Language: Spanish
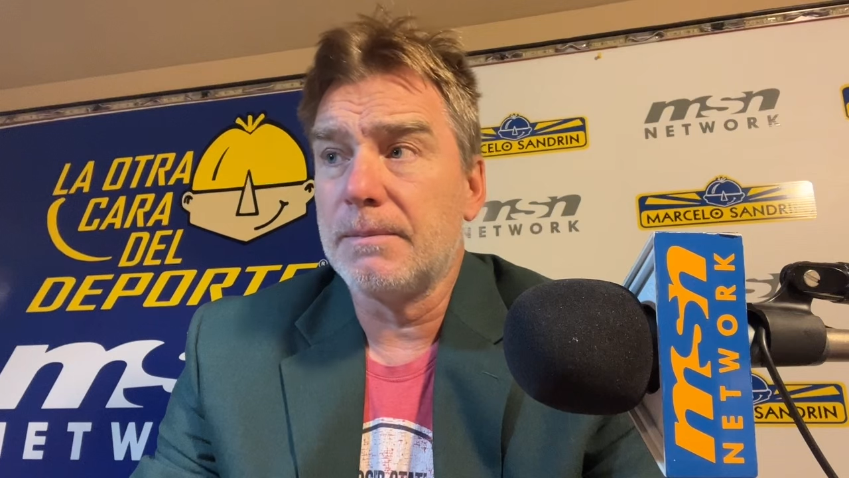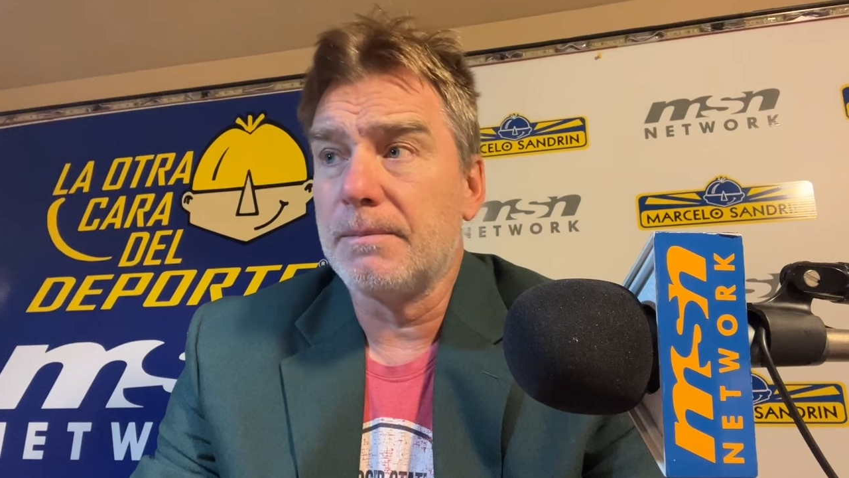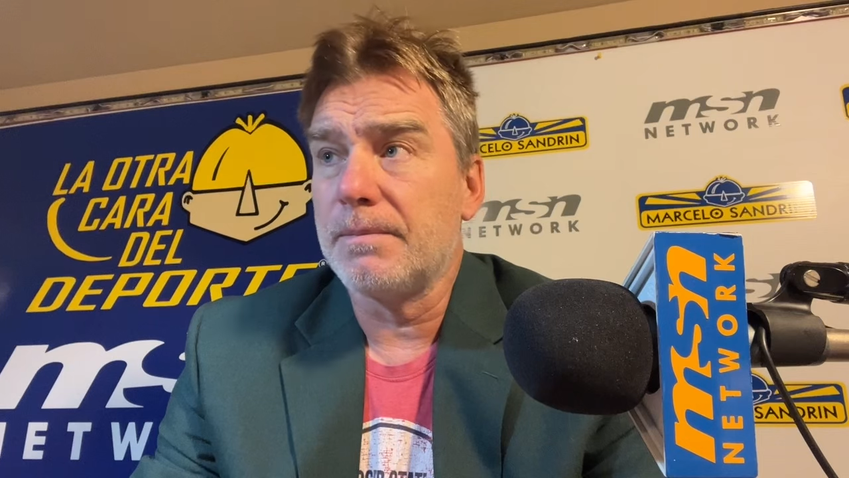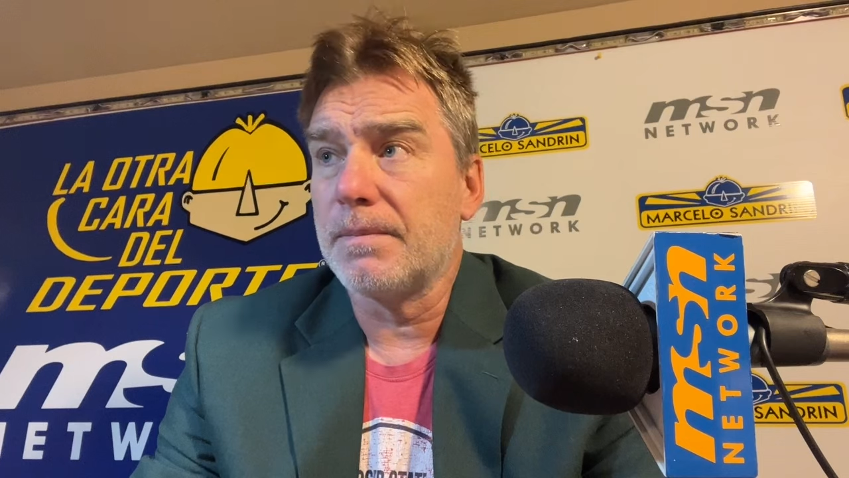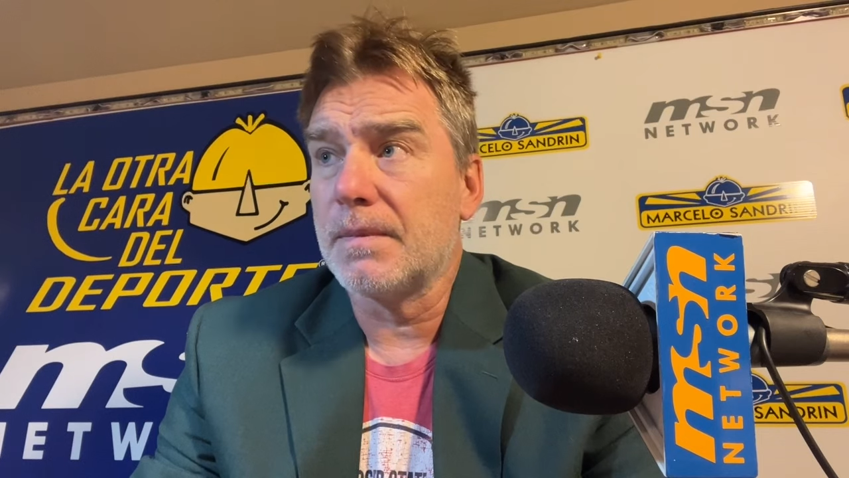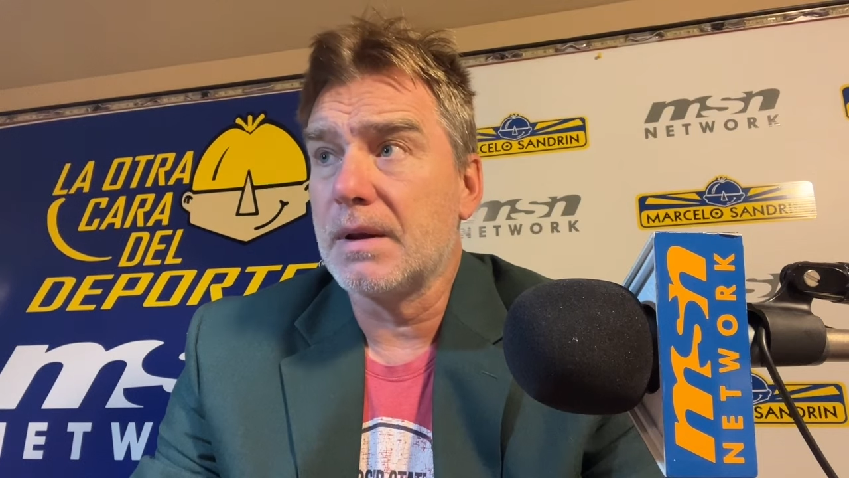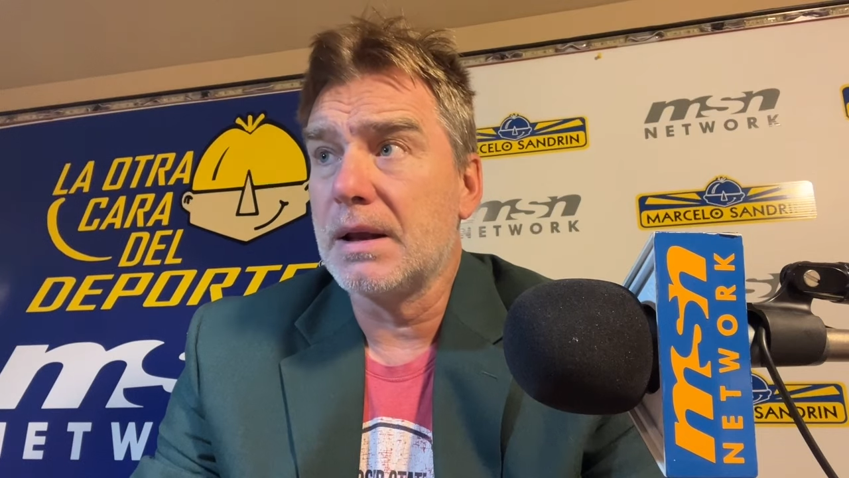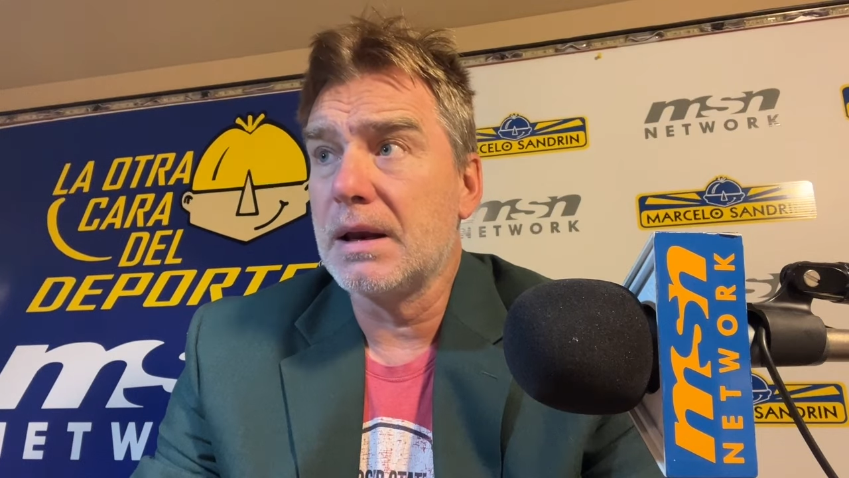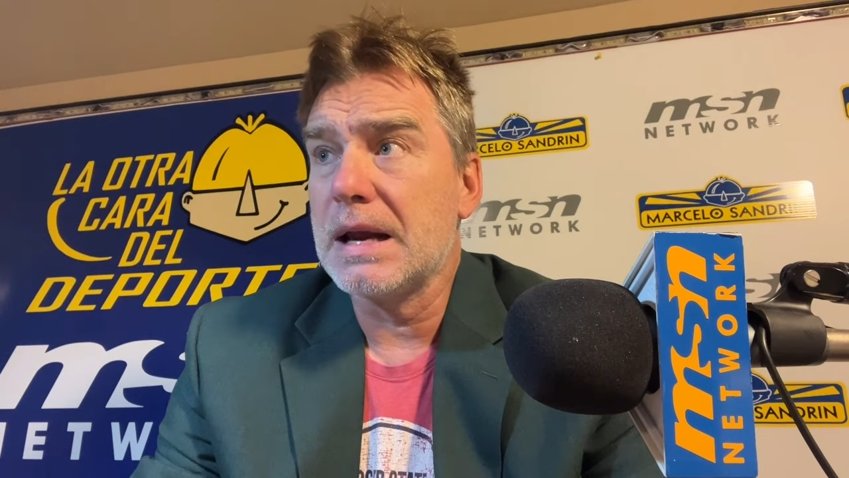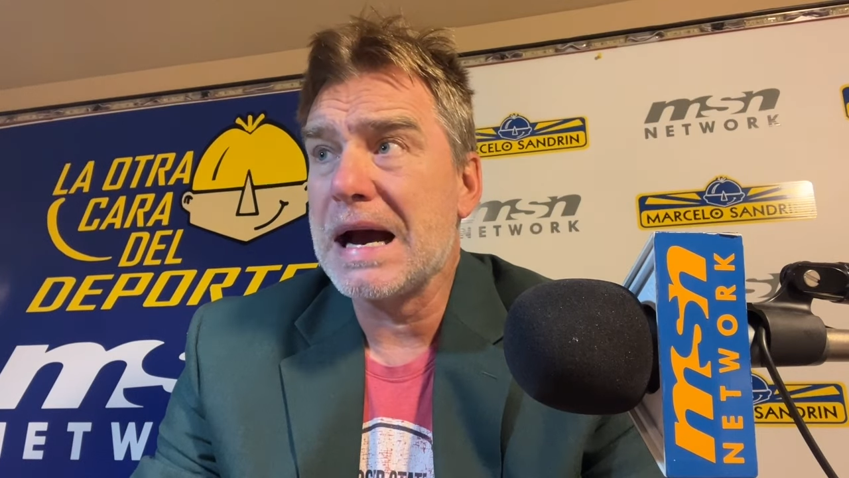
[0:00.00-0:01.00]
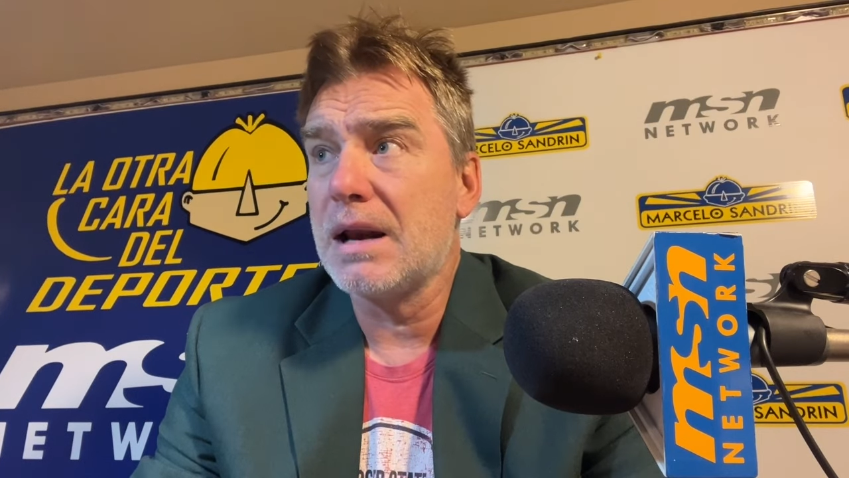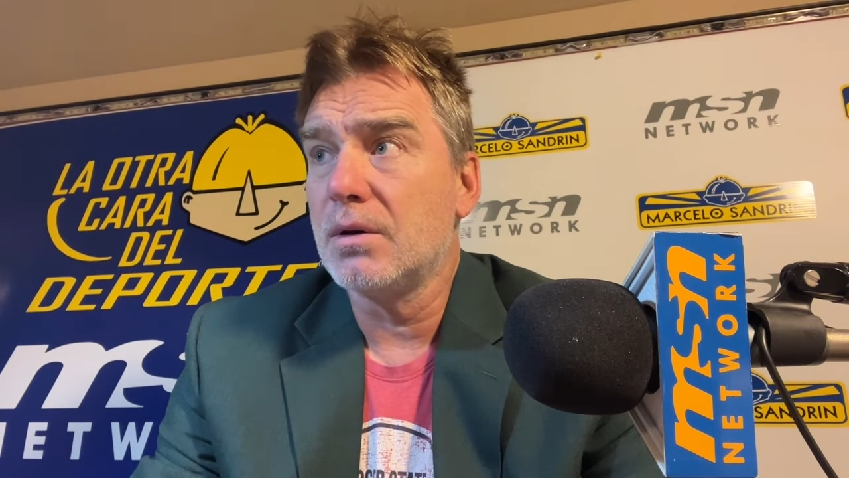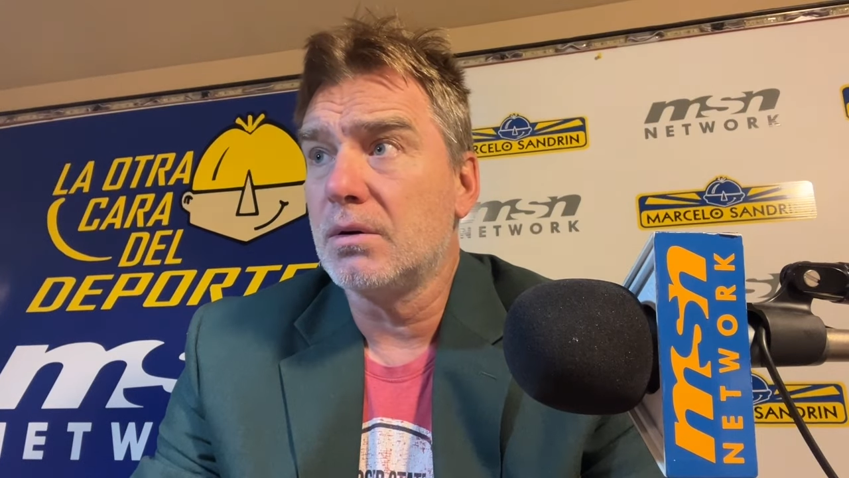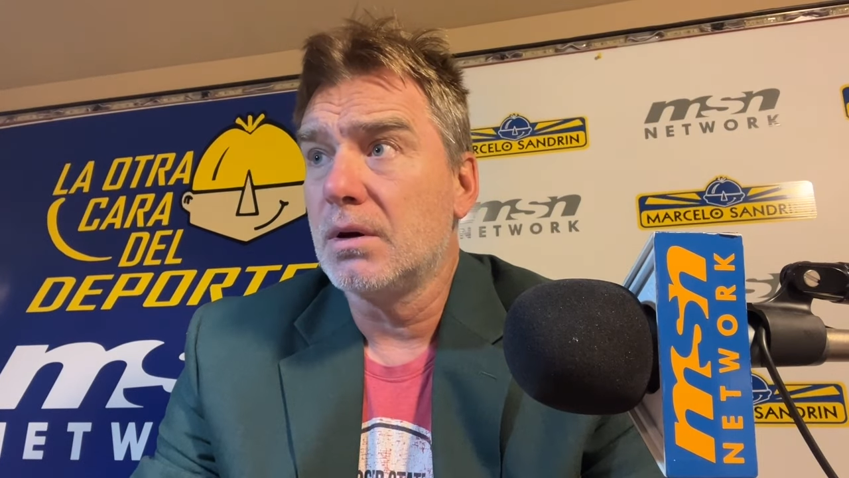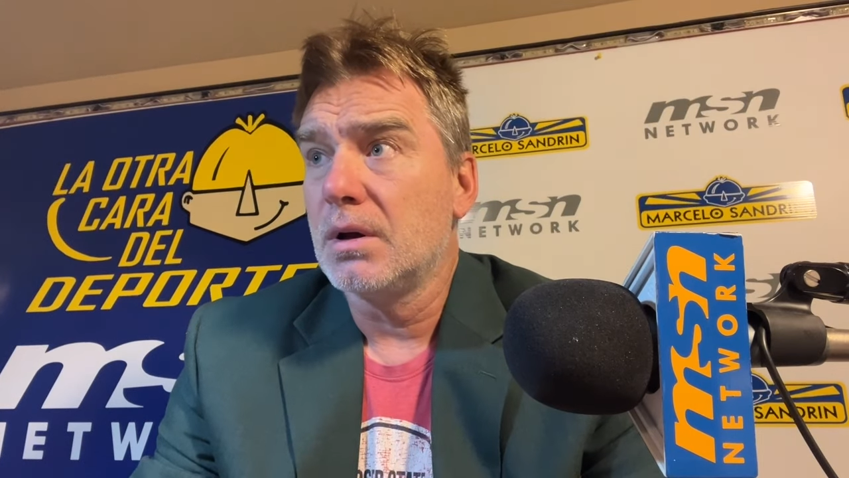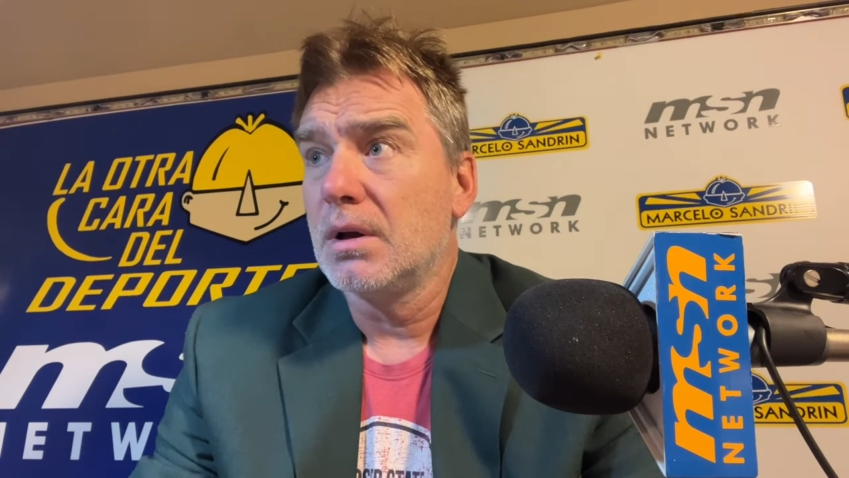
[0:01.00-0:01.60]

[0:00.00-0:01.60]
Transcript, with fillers: el Galo